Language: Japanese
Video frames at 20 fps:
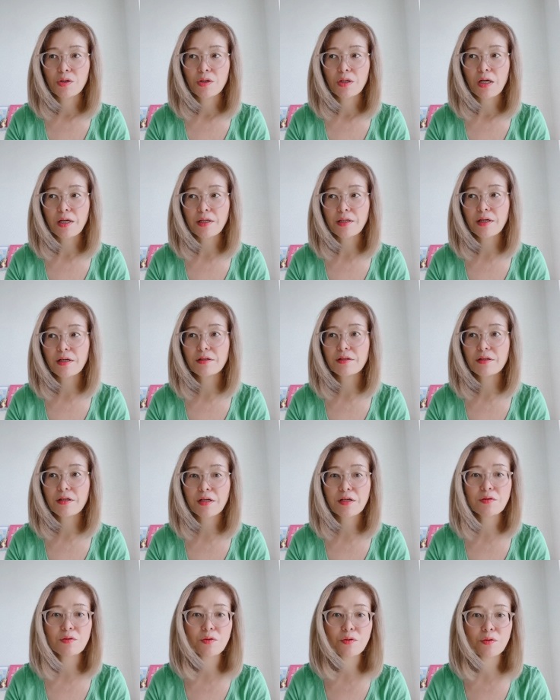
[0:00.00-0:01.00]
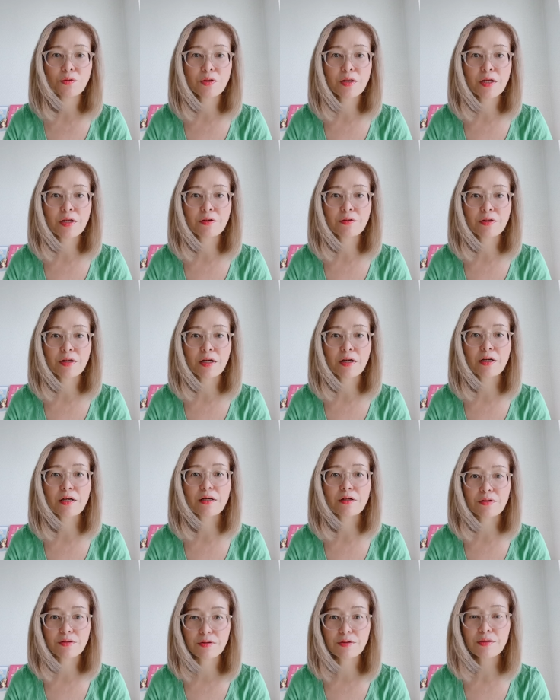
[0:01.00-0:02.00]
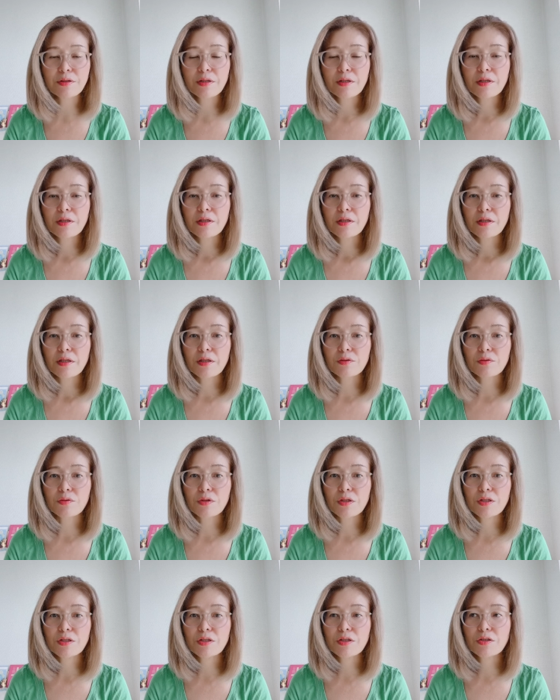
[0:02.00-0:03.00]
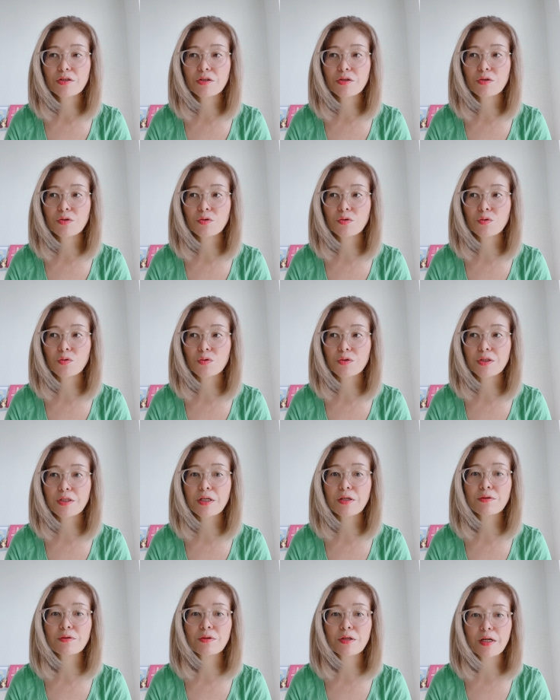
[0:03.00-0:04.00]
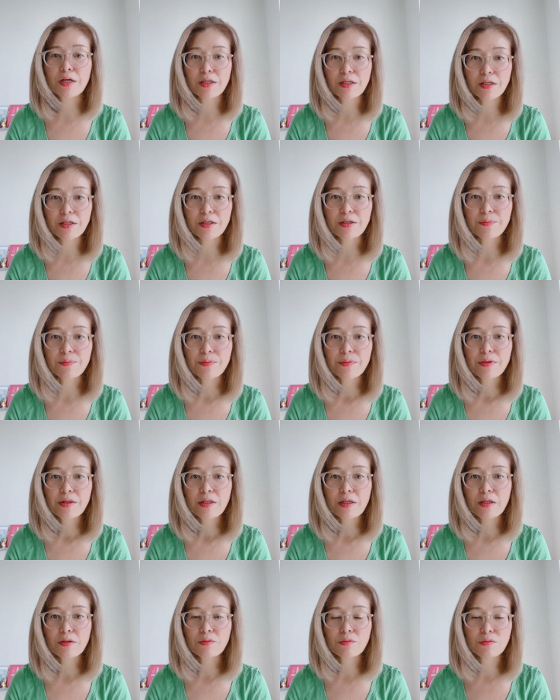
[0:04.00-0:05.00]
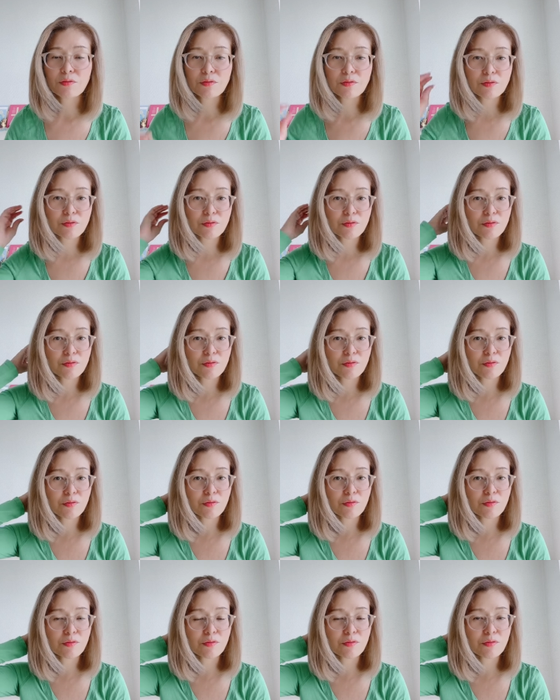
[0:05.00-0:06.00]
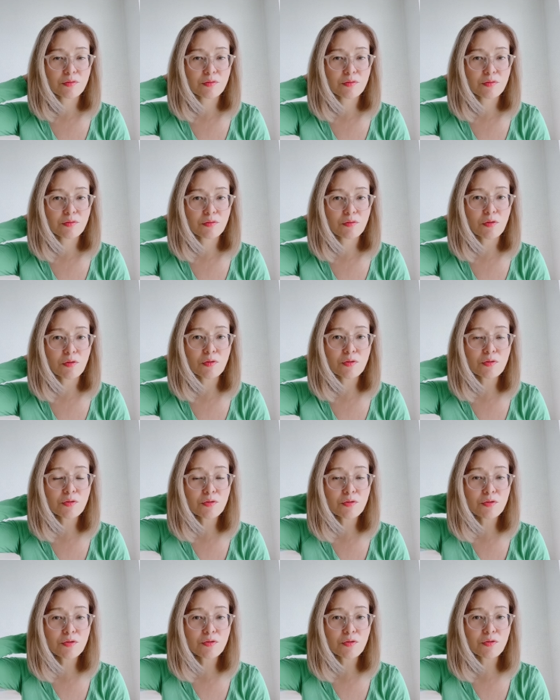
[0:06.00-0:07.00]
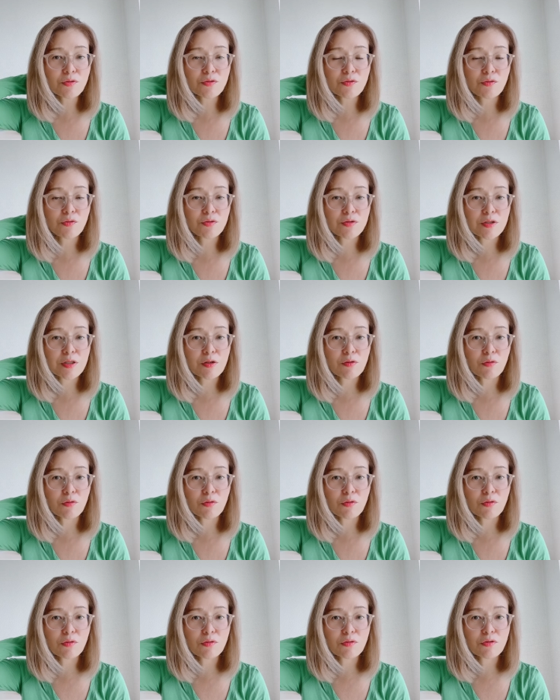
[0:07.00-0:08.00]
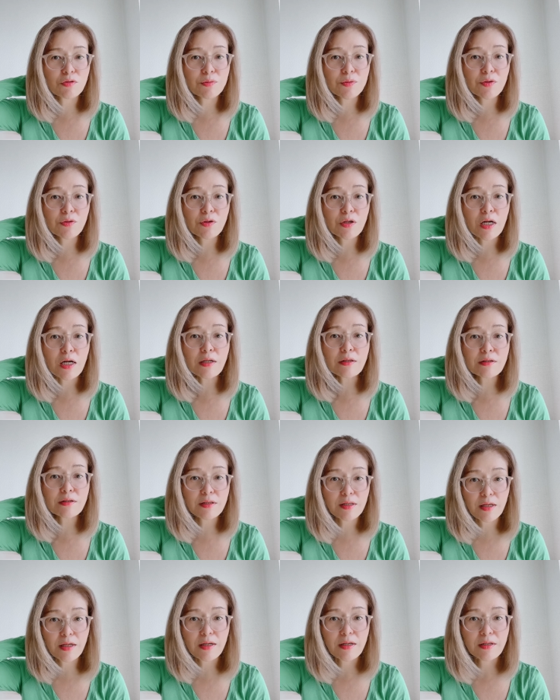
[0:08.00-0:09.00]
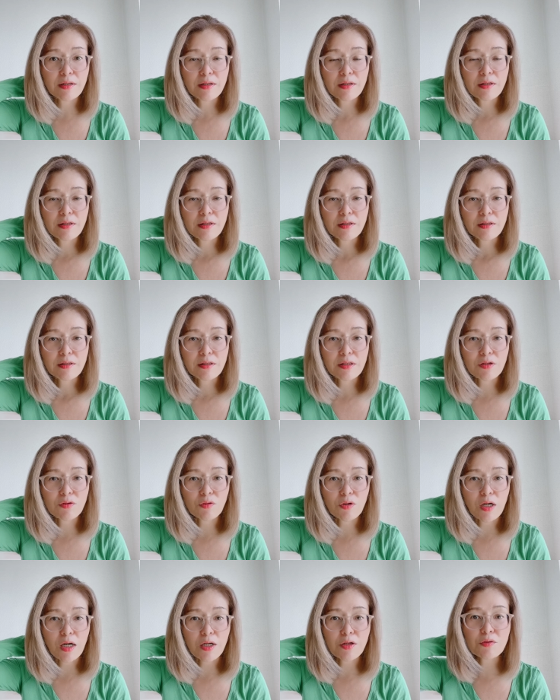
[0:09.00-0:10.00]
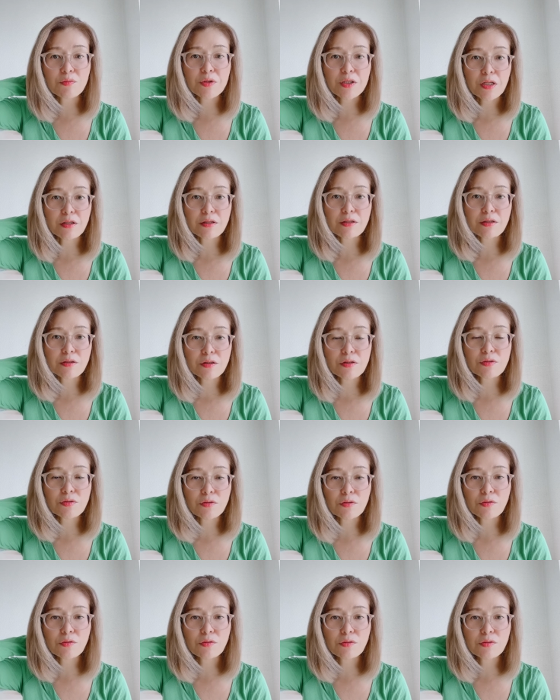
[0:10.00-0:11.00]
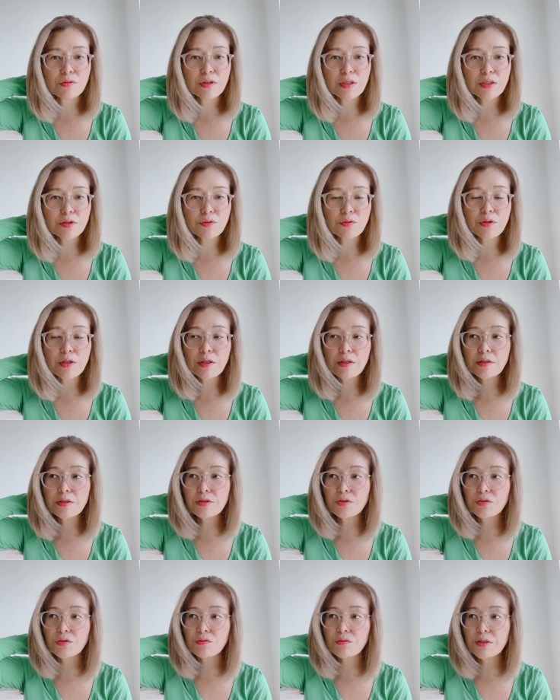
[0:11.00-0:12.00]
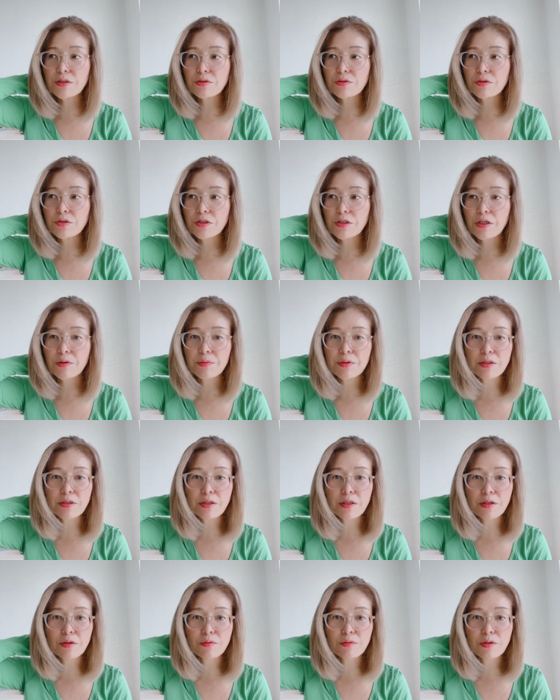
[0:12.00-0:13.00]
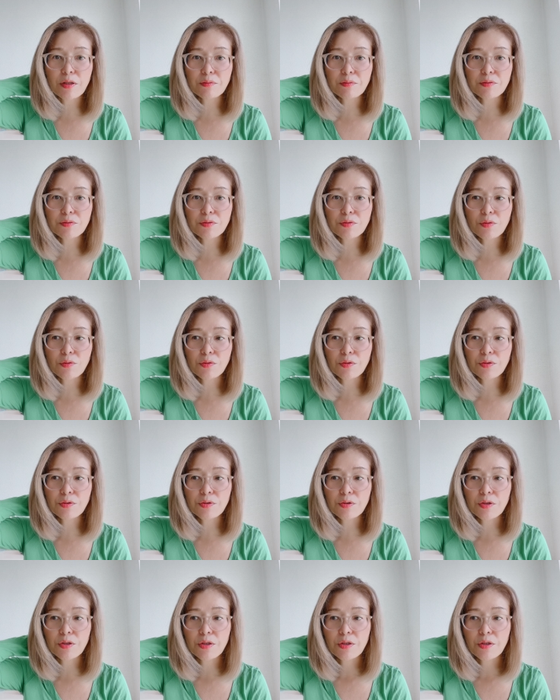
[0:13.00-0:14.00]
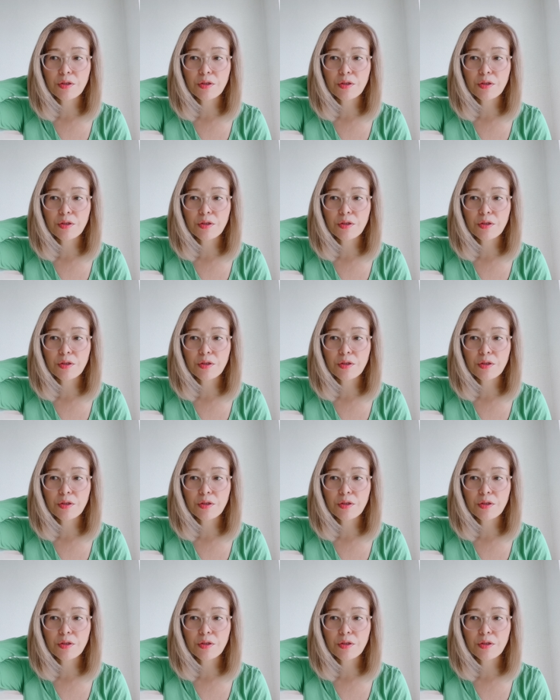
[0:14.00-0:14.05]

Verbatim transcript: 早いんだけど予定より早くあの避妊手術をしたぐらいあのその行動の一つとしてこう首を噛んでっていうのがあるみたいなんですよなんかその辺私詳しく調べてないけど多分そういう